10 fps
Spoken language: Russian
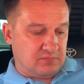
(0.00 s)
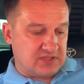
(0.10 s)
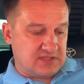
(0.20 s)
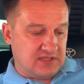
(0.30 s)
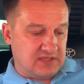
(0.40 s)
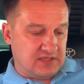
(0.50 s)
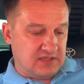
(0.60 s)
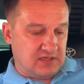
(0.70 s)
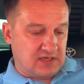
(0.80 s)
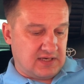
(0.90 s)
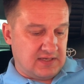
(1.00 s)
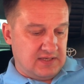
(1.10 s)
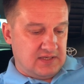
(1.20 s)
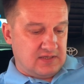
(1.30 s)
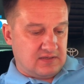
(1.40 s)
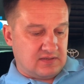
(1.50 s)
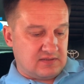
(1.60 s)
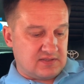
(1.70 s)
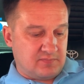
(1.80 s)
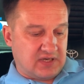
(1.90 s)
последняя игра.
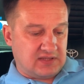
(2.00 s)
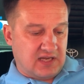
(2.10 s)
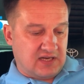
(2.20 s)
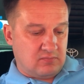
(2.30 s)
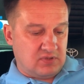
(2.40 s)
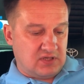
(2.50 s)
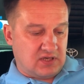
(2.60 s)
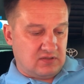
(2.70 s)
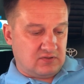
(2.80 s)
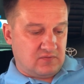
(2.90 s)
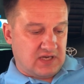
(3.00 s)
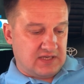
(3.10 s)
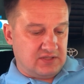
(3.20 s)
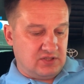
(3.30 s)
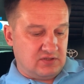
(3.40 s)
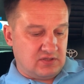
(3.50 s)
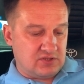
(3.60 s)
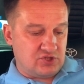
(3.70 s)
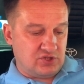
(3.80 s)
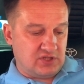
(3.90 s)
А, Спартак обыграл 2-1,
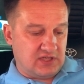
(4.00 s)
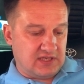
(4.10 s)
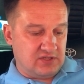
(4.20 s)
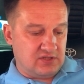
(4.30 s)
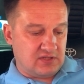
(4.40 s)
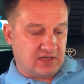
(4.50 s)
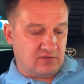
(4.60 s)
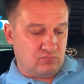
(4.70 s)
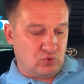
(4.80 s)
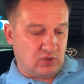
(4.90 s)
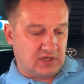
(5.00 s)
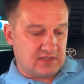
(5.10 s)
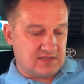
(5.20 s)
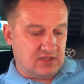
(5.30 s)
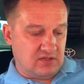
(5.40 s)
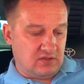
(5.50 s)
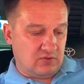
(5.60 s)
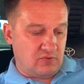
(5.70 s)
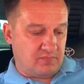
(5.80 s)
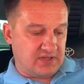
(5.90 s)
4-1 Оренбург разделал
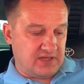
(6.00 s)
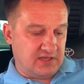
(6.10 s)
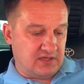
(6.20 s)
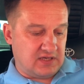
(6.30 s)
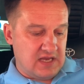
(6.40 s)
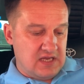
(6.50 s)
он под орех.